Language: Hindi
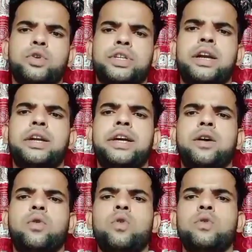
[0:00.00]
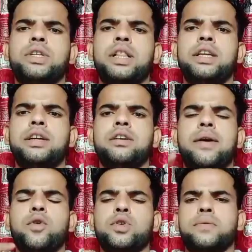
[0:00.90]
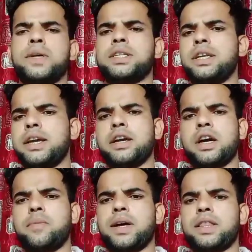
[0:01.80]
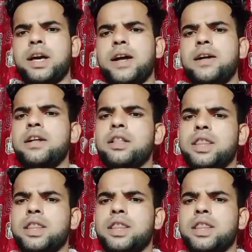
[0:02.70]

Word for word: उस ठंडे को जल्दी एब्जॉर्बेशन नहीं कर पाता है